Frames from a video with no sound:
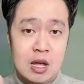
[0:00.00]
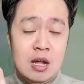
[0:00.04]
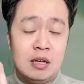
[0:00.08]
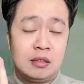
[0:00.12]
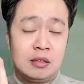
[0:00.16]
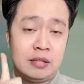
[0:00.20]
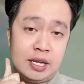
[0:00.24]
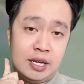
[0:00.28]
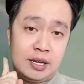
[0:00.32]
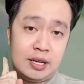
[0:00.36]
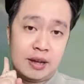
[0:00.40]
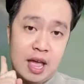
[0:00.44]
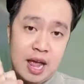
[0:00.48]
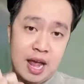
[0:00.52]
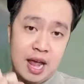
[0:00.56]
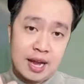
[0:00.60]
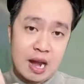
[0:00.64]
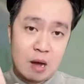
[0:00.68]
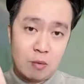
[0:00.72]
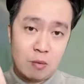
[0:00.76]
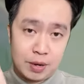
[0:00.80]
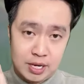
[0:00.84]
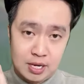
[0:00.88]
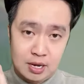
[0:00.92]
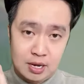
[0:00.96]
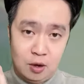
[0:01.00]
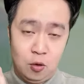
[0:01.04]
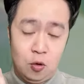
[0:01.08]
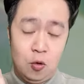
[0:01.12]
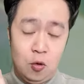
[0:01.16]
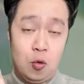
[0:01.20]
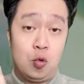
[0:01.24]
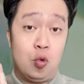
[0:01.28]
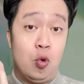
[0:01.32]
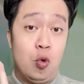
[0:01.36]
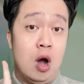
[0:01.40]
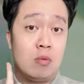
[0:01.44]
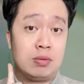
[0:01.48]
thì đề đọc hiểu
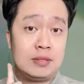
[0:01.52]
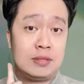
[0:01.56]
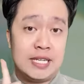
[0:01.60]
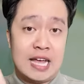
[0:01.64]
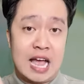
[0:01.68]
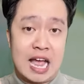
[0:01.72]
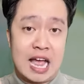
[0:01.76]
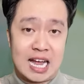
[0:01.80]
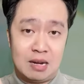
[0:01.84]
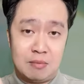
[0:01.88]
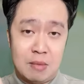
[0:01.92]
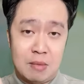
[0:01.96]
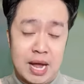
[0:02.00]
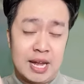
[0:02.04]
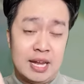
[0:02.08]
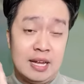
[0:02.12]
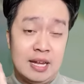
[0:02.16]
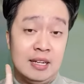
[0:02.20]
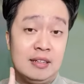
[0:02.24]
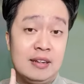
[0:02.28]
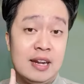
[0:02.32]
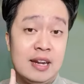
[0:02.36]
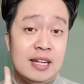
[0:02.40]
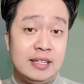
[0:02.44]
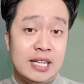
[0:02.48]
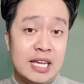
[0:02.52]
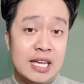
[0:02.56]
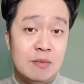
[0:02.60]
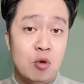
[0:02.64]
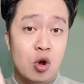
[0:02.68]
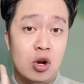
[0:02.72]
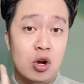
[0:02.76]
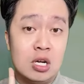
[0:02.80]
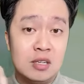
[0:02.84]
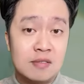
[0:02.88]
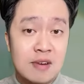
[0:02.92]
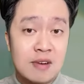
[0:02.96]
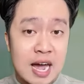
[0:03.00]
của học sinh 2K7 đi thi môn
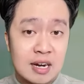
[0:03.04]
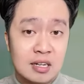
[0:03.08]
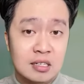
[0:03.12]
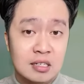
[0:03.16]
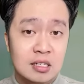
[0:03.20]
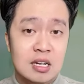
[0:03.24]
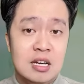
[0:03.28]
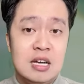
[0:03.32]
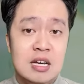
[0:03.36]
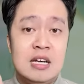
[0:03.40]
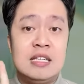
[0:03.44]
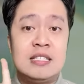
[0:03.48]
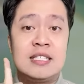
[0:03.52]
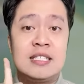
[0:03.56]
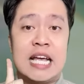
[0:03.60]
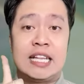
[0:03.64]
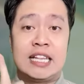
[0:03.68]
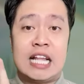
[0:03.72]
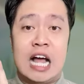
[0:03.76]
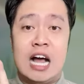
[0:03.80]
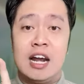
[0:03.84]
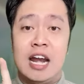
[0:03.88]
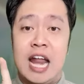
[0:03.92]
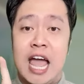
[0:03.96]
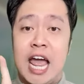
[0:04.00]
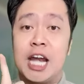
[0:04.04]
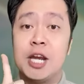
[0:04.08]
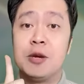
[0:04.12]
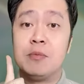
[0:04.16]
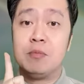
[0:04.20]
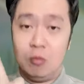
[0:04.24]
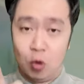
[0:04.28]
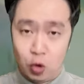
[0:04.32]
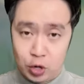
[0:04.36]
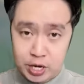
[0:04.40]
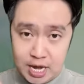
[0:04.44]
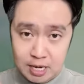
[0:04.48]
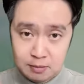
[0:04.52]
ngữ văn sẽ tăng lên
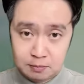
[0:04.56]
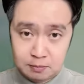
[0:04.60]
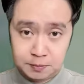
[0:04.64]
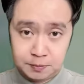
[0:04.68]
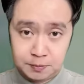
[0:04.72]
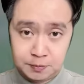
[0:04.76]
4 điểm.